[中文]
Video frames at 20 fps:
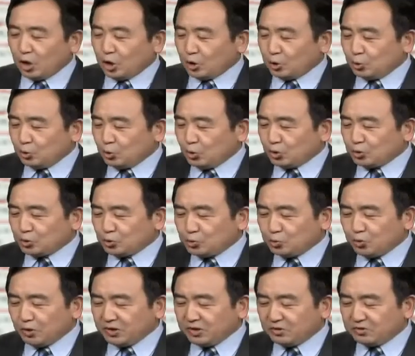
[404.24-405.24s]
如果中
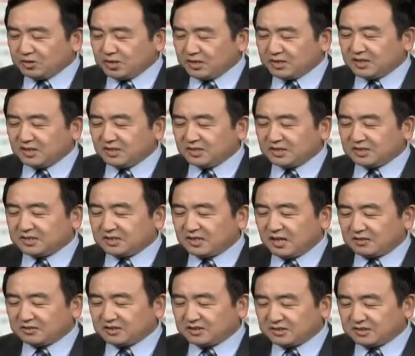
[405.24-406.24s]
国有任何的指
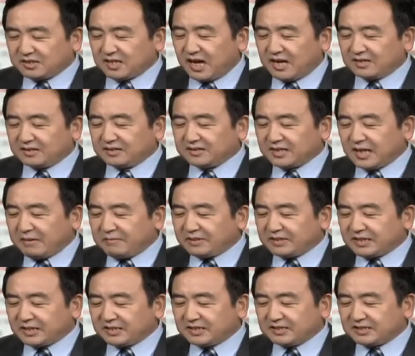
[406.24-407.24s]
导思想，那么
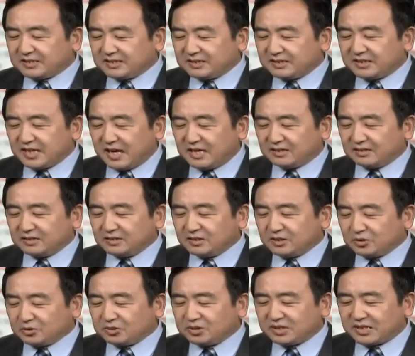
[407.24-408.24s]
这个思想
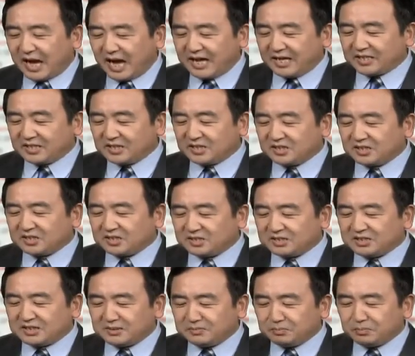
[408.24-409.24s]
就是改革，是
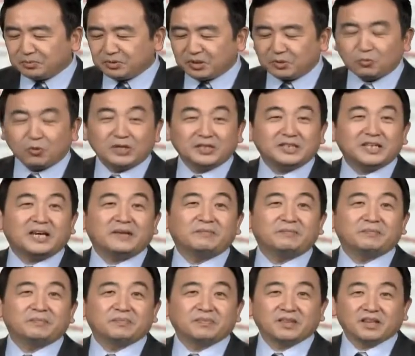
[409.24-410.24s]
进步的关键。
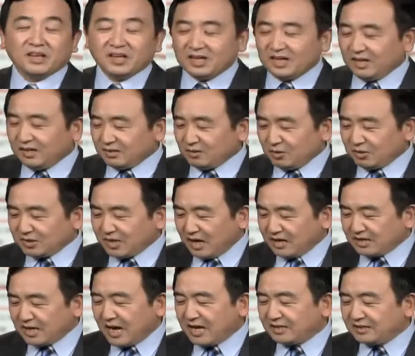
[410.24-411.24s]
他说：“
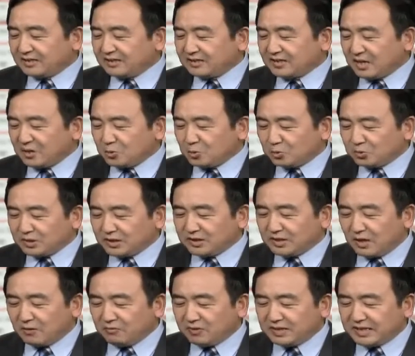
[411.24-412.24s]
当然，当胡锦
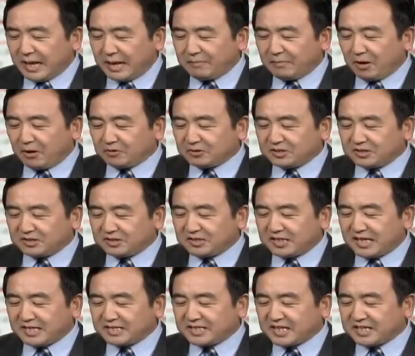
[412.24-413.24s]
涛、温家宝十
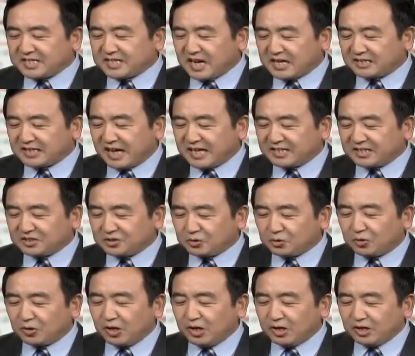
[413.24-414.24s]
年前上台的时候，
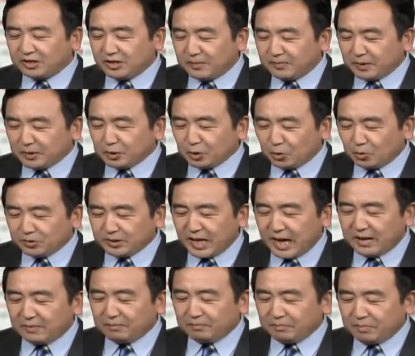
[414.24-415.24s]
人们同
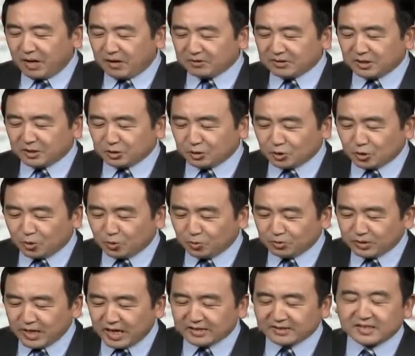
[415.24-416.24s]
样抱着同
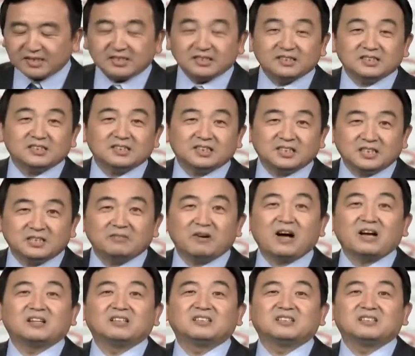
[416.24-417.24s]
样的期
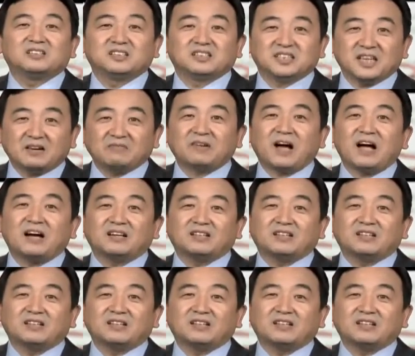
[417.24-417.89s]
望和想法，